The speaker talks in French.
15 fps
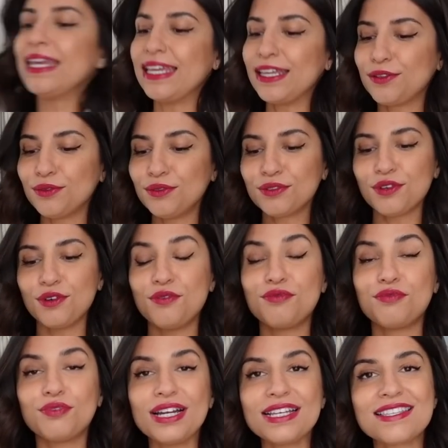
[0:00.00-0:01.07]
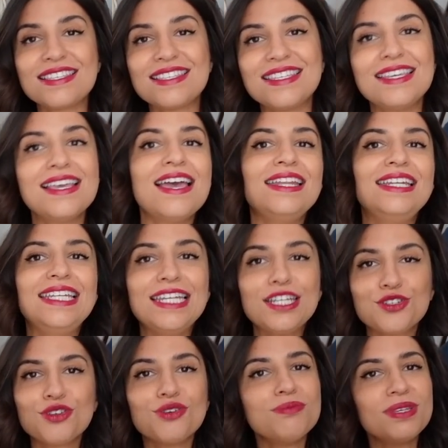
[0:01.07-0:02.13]
Et donc voici les
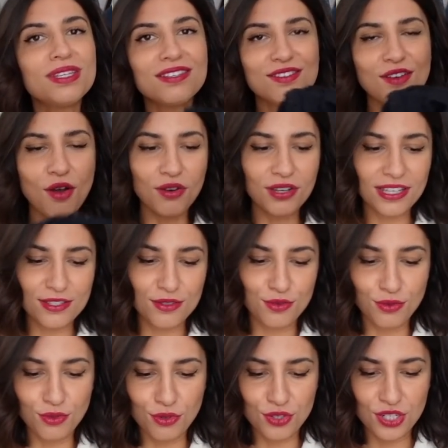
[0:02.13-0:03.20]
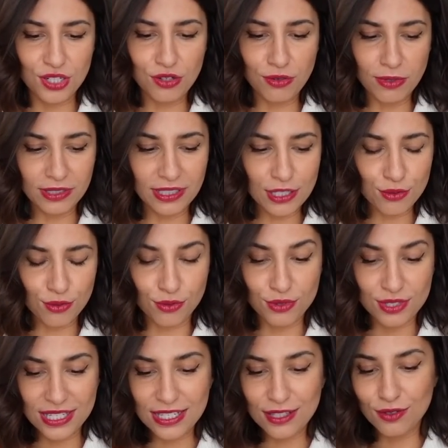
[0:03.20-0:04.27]
chemises en question que j'ai commandées sur le
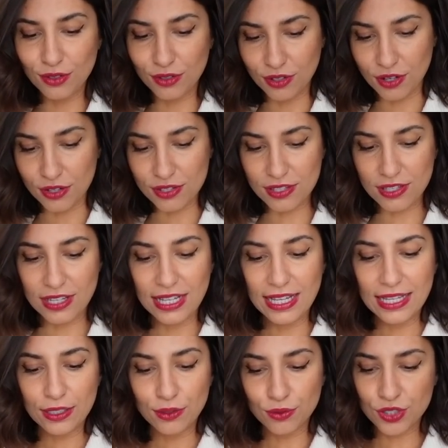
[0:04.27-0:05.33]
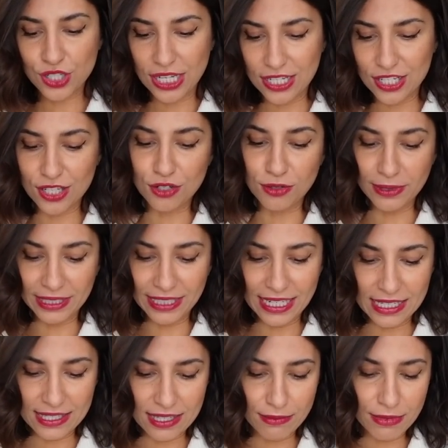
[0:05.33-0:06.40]
site de COS et j'ai commandé
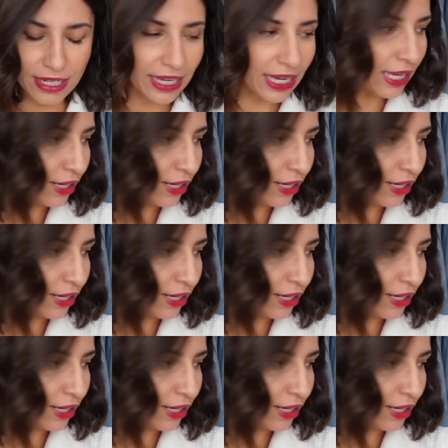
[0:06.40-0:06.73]
la similaire.